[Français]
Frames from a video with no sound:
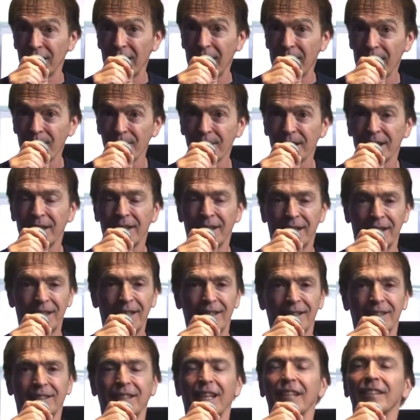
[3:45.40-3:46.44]
là
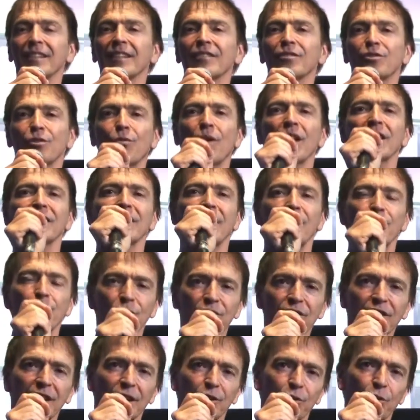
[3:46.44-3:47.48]
et ça je crois que ça,
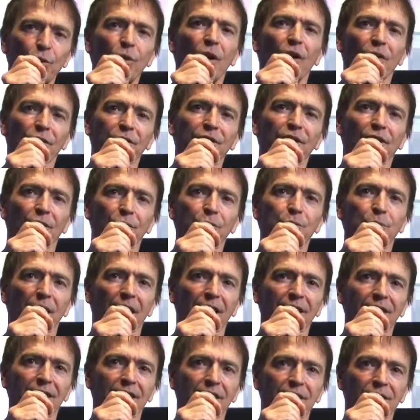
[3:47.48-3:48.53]
ça te hante quand tu es
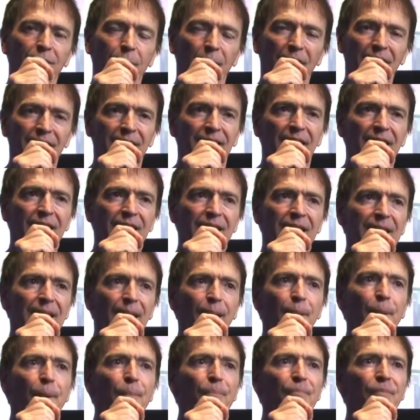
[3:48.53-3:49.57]
artiste Brassens
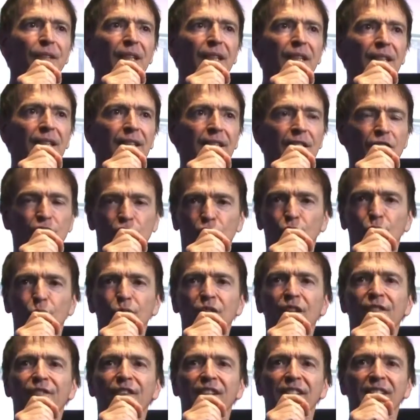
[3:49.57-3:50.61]
disait euh, les
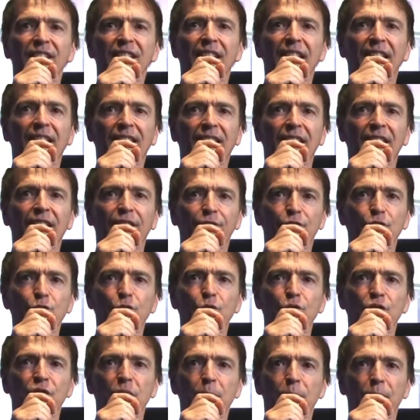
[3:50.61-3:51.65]
chansons c'est facile à écrire il faut
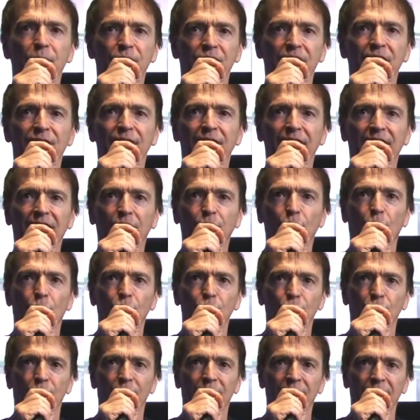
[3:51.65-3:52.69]
juste y penser 24
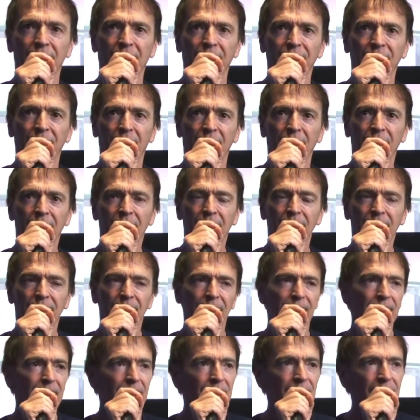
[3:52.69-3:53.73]
heures sur 24
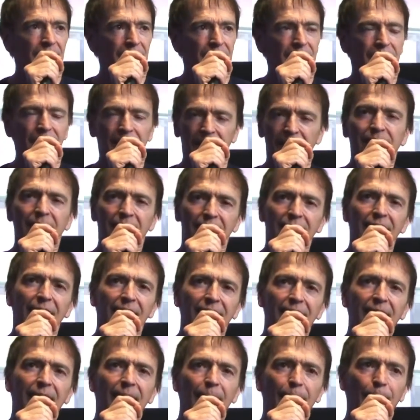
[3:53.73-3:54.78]
et c'est
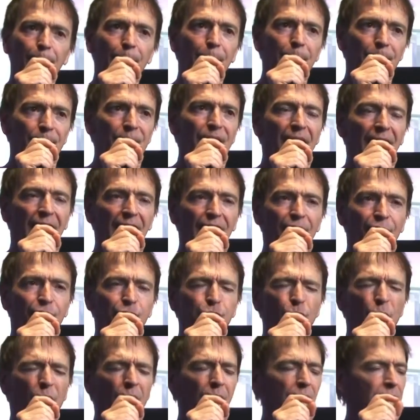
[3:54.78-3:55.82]
ça qui est euh, à la
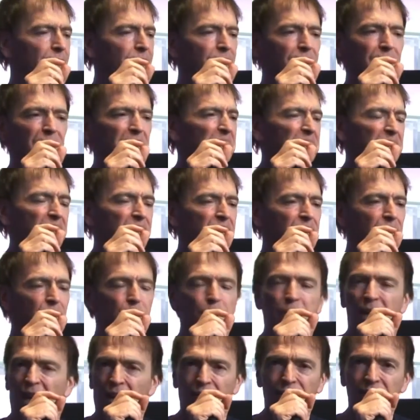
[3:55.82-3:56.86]
fois
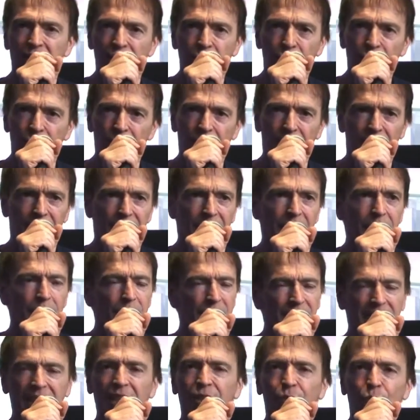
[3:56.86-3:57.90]
merveilleux
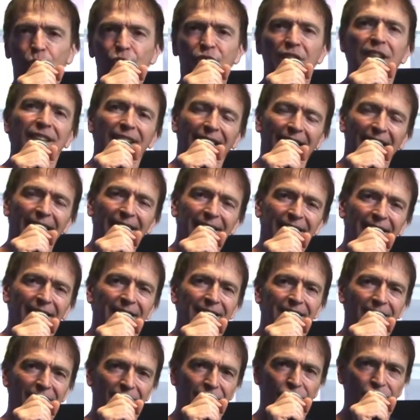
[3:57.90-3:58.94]
mais qui est aussi très
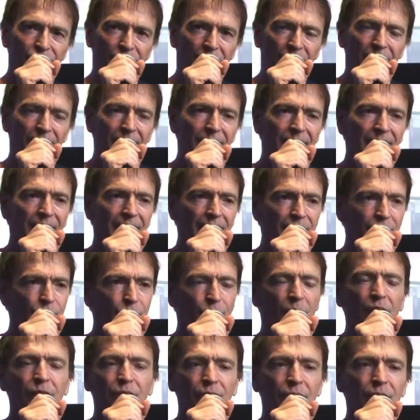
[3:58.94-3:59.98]
très exigeant.
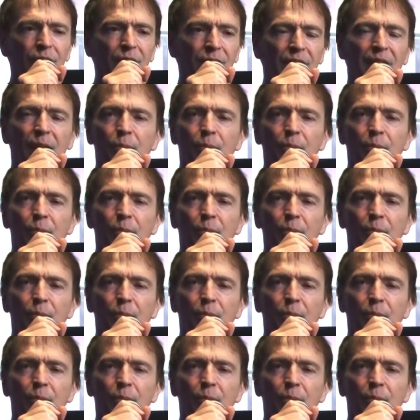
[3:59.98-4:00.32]
Et je crois que